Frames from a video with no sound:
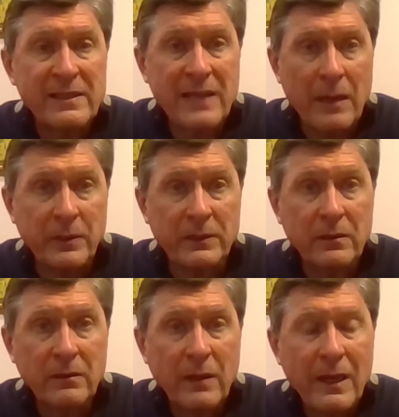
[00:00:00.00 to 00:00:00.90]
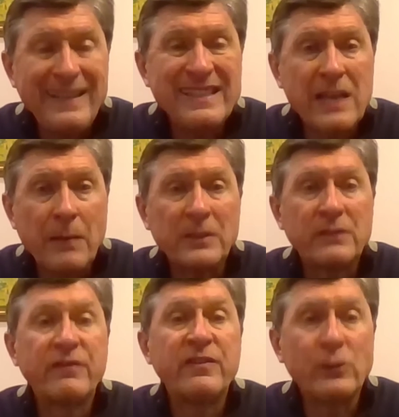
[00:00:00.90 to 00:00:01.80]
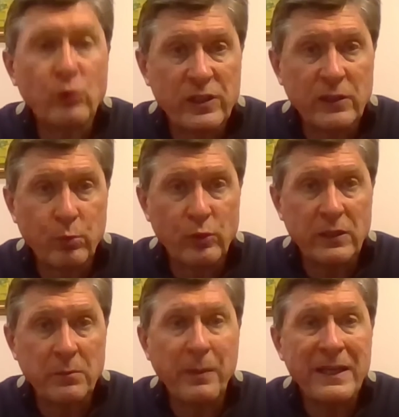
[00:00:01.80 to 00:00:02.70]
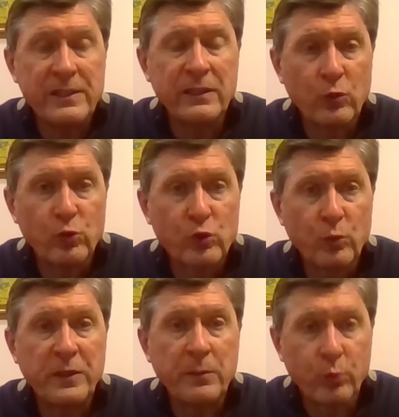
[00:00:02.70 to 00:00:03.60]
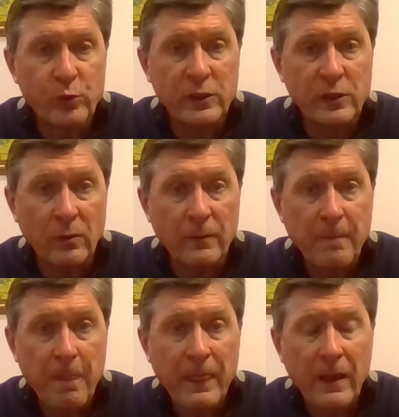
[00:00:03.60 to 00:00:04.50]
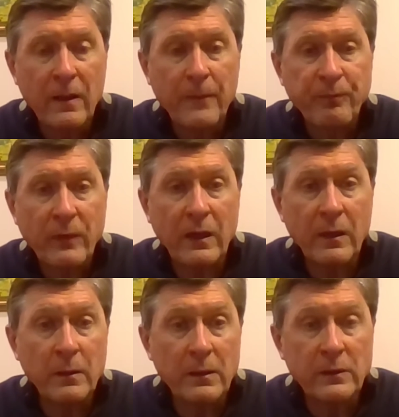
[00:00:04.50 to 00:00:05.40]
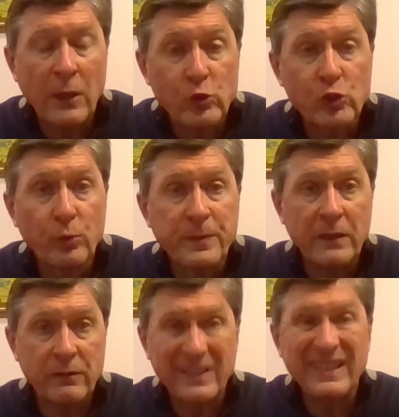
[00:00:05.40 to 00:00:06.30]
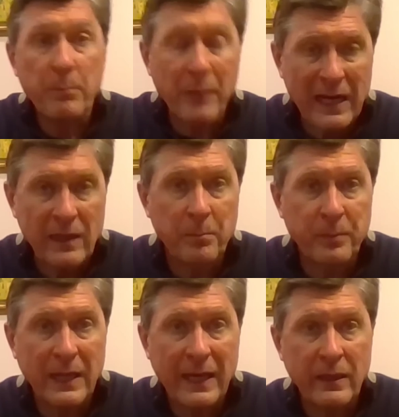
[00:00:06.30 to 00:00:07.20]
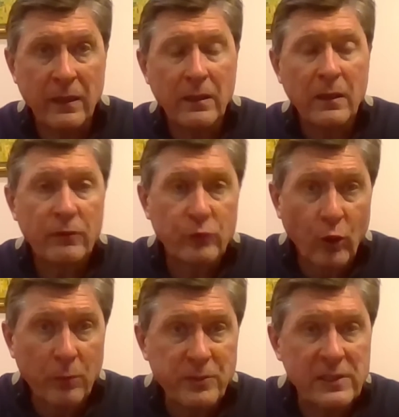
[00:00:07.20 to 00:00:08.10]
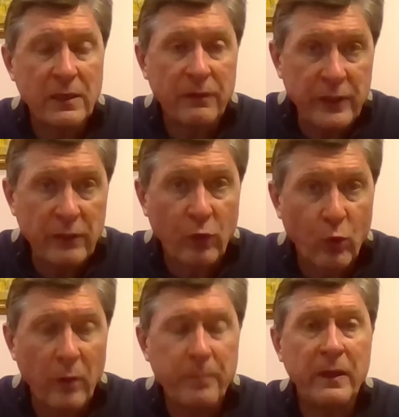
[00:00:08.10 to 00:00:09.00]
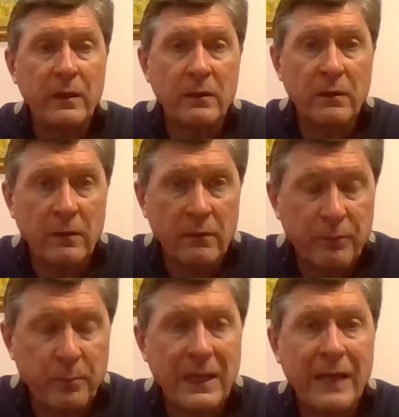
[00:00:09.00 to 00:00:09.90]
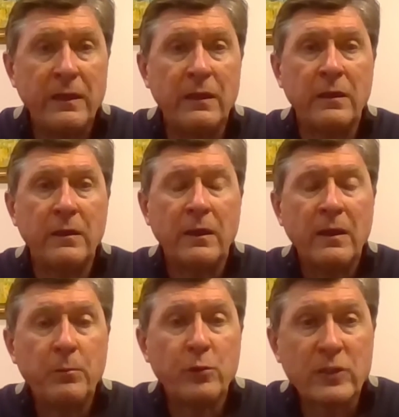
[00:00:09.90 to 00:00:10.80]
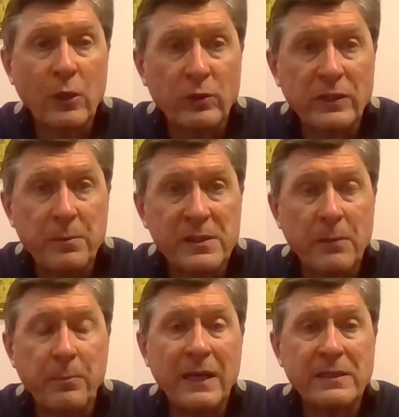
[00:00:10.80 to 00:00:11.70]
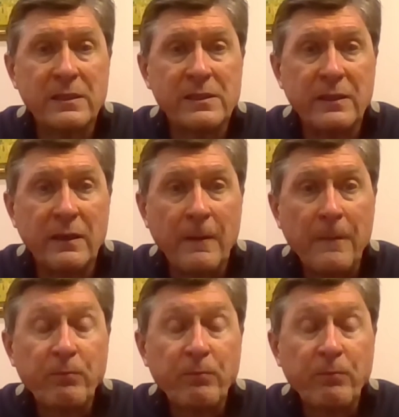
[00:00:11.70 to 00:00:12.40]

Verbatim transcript: Запад. И Запад вынужден будет пойти на уступки Путину. Э, на уступки в глобальном плане том числе в Европе э, в плане международной безопасности.